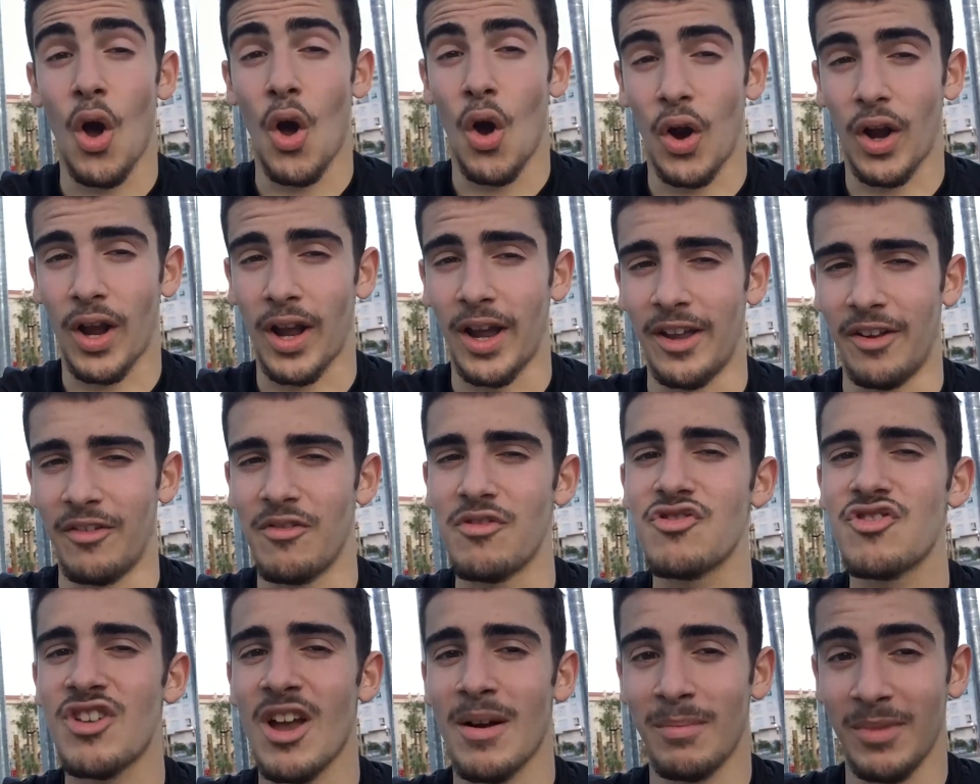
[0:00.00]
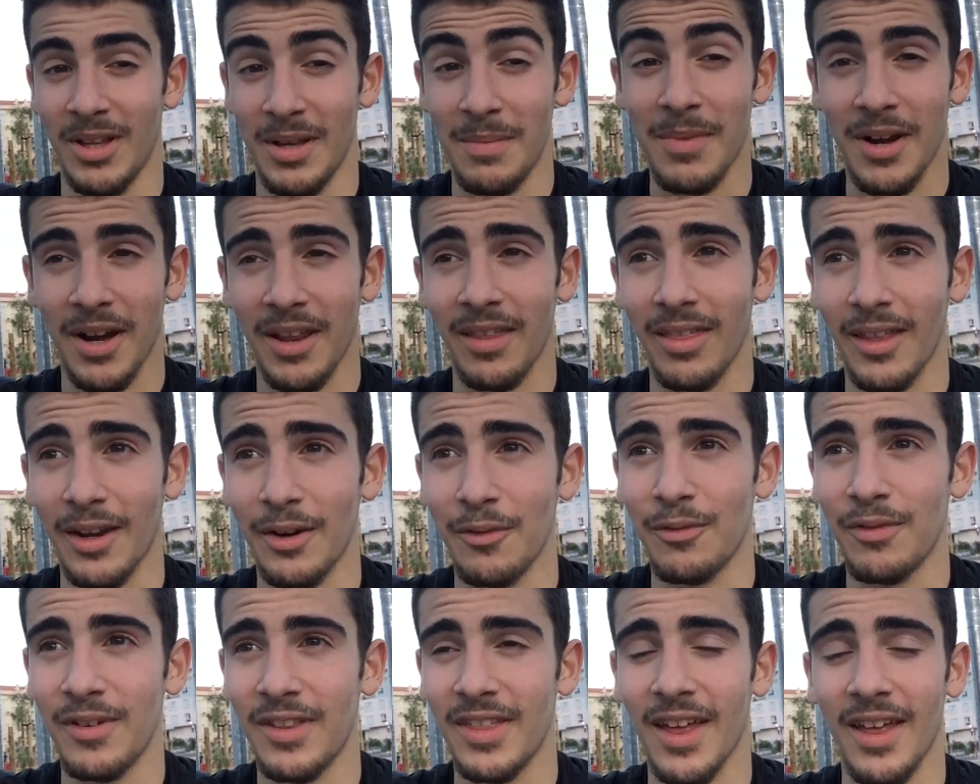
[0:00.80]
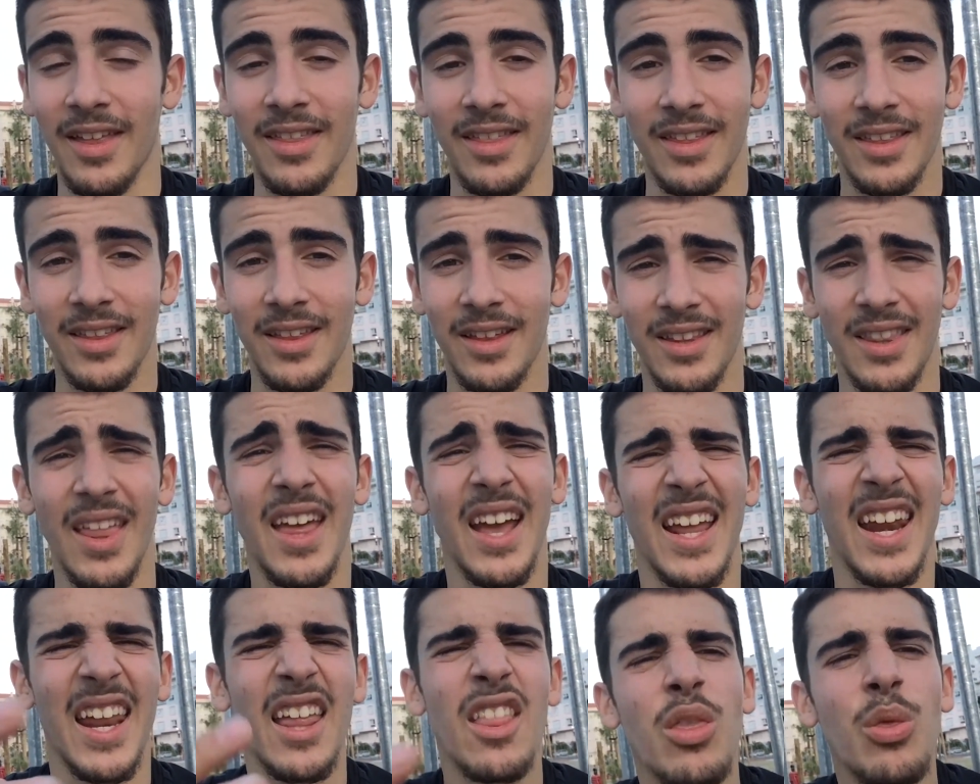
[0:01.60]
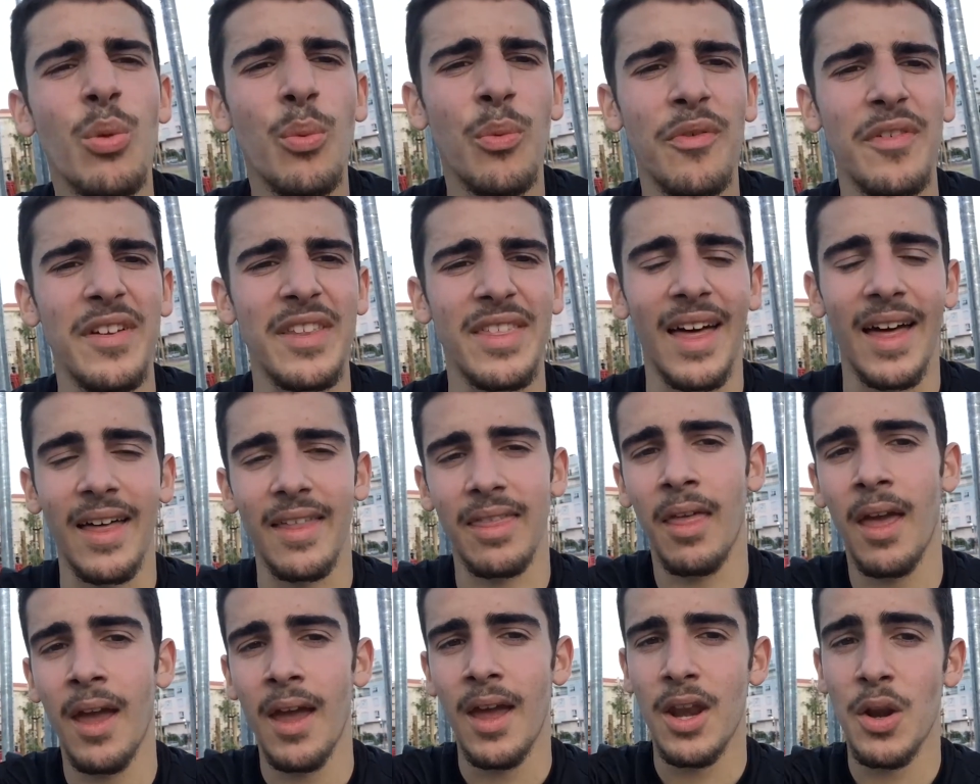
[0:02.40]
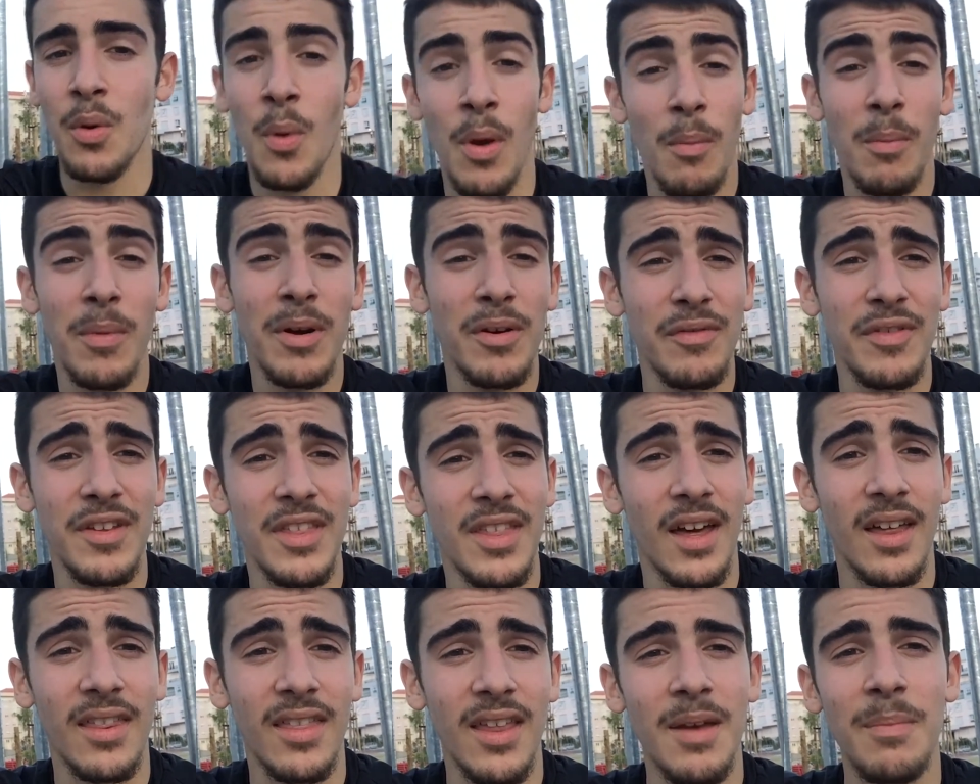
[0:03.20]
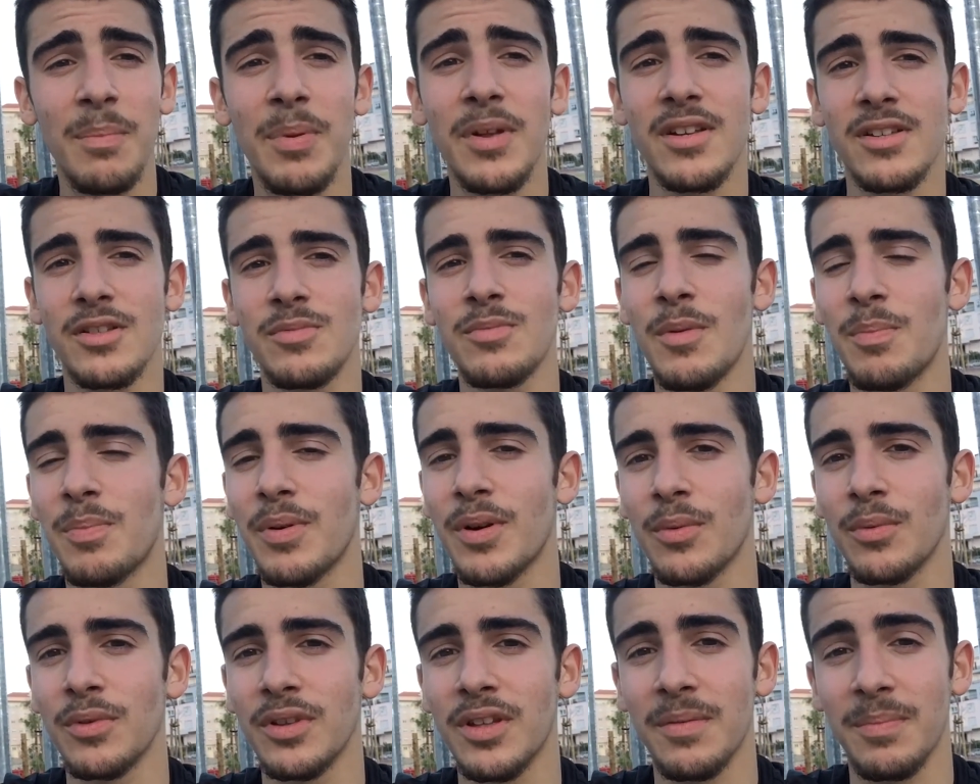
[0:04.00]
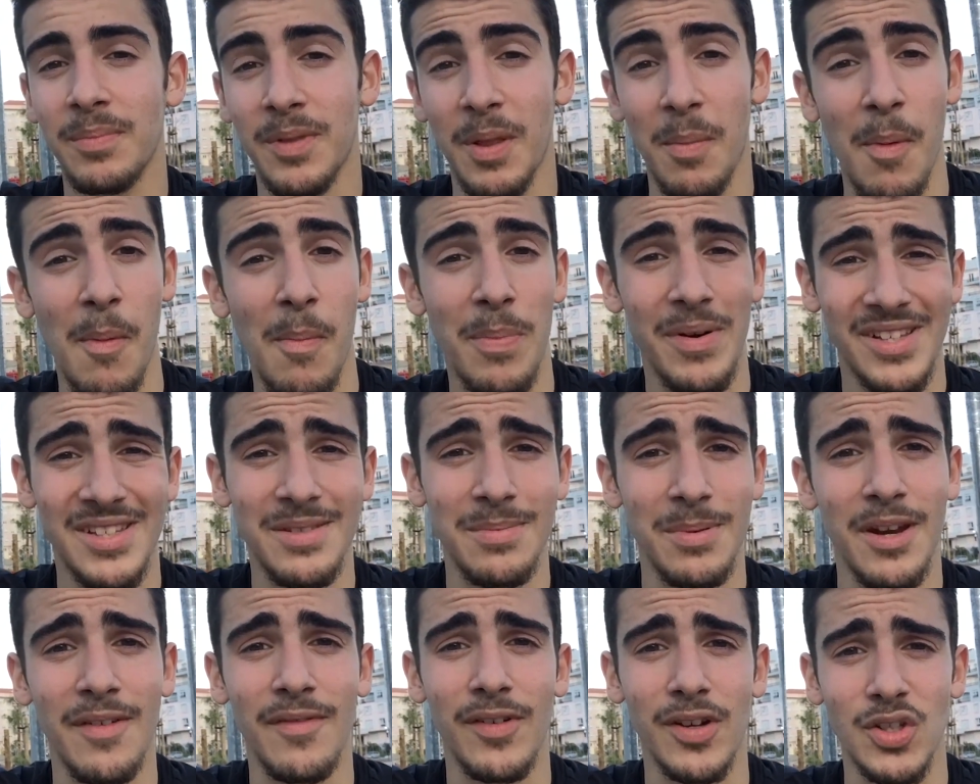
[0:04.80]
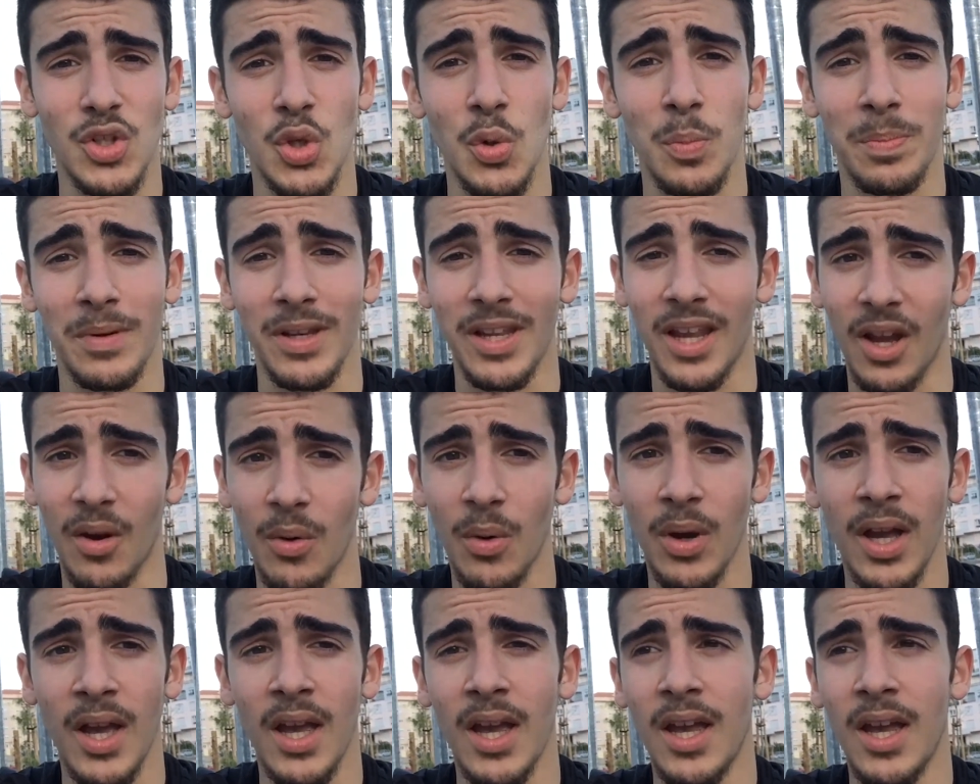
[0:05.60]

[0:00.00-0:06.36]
Ok, já me lembrei da novidade, da grande novidade. Não é uma novidade, é apenas uma pergunta também para saber a vossa opinião.